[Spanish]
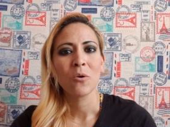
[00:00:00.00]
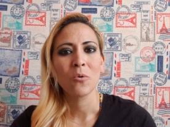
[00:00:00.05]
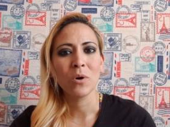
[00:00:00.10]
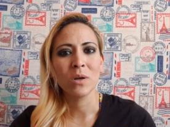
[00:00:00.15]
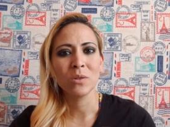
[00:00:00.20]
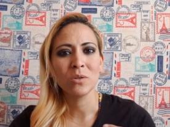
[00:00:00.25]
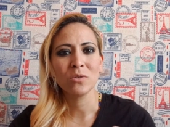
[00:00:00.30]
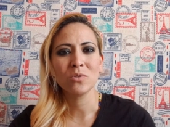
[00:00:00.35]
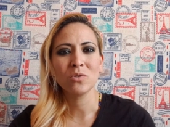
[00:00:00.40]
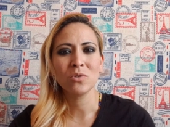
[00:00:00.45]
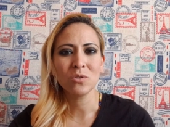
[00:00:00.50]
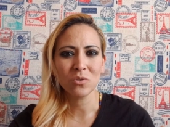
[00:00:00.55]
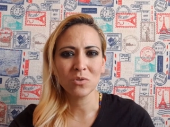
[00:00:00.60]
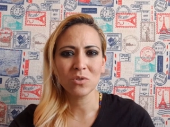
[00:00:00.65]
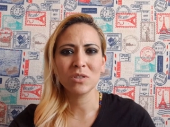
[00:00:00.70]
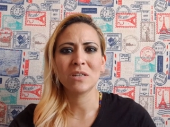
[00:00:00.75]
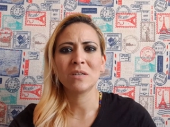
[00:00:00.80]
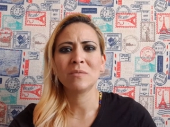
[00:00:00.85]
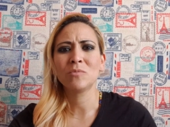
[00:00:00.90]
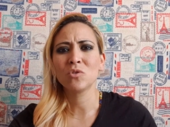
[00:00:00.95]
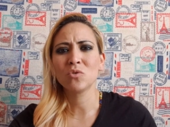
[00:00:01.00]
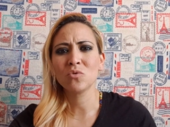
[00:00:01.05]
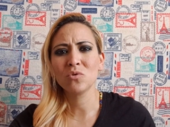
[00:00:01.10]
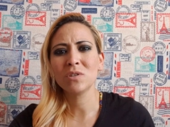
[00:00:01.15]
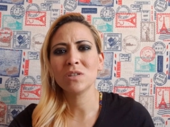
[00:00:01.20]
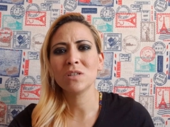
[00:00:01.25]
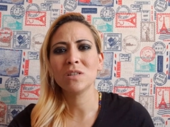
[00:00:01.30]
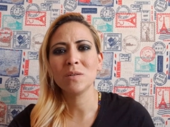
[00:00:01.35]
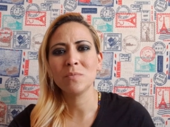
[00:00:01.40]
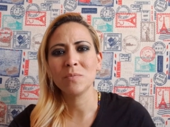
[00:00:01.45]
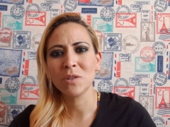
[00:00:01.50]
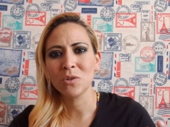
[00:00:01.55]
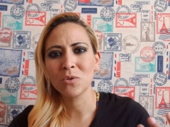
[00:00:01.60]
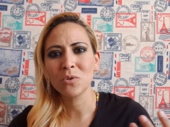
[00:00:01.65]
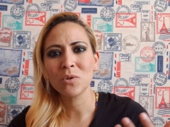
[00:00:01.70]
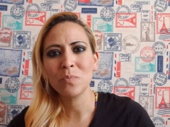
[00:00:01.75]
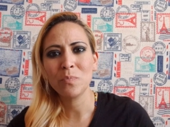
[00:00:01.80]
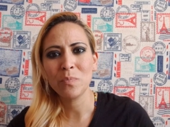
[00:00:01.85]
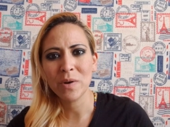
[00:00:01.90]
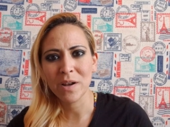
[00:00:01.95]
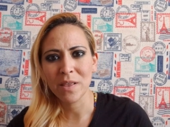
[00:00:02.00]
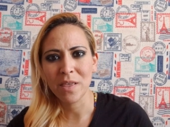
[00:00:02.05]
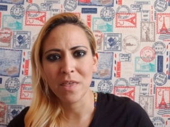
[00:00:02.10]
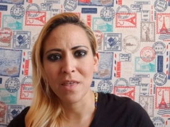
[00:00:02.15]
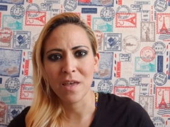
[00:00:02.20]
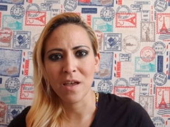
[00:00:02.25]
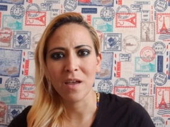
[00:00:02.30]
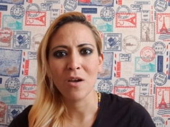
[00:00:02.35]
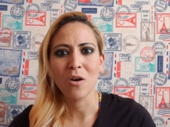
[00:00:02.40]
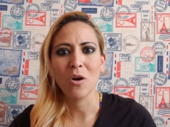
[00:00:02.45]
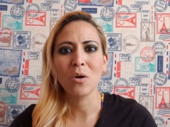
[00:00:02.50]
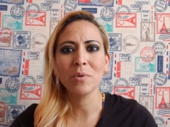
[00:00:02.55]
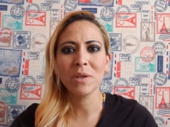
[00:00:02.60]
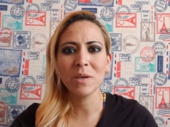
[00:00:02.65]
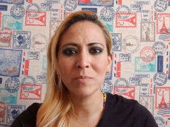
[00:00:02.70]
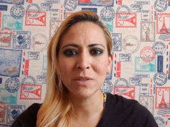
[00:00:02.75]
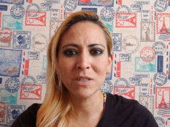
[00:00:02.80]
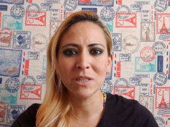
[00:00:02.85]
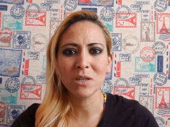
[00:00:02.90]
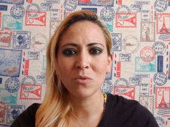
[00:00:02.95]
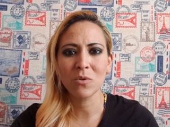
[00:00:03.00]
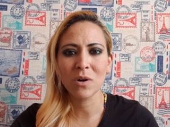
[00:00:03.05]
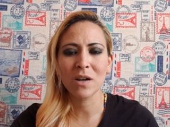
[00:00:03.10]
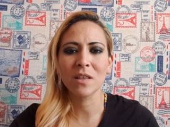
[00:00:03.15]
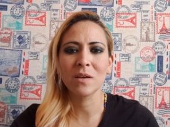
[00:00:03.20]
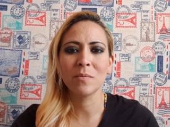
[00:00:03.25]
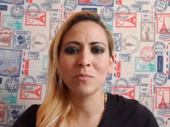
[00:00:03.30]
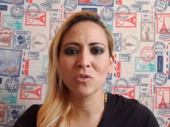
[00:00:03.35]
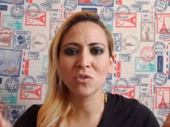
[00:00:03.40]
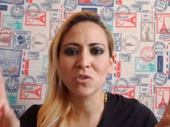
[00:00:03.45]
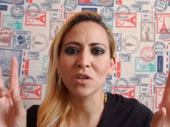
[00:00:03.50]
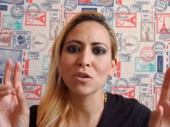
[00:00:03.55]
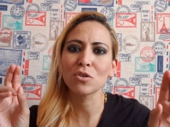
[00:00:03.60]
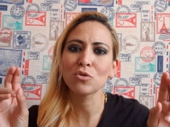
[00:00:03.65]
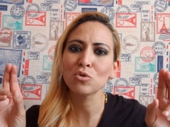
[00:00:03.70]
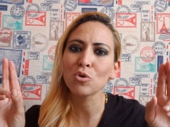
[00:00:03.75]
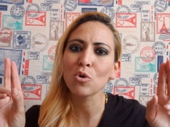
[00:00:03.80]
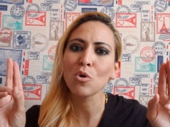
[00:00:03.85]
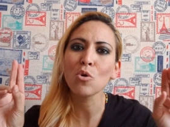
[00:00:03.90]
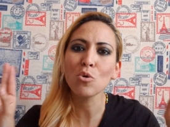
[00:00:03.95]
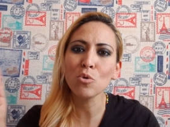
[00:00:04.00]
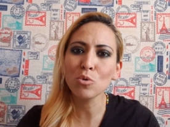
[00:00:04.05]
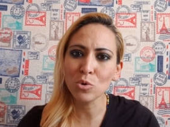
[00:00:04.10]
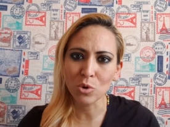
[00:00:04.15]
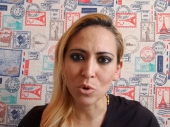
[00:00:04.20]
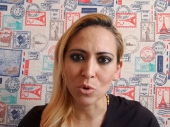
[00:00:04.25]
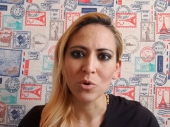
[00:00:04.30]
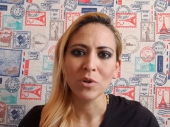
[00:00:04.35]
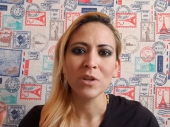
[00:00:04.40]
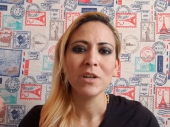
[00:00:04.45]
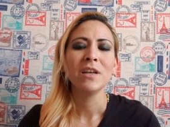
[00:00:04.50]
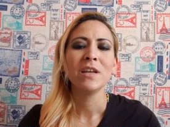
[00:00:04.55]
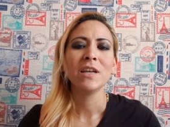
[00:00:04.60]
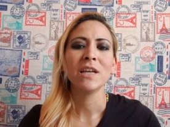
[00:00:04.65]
Cuando nosotros tenemos un sentimiento de pérdida, obviamente guardamos cierto luto.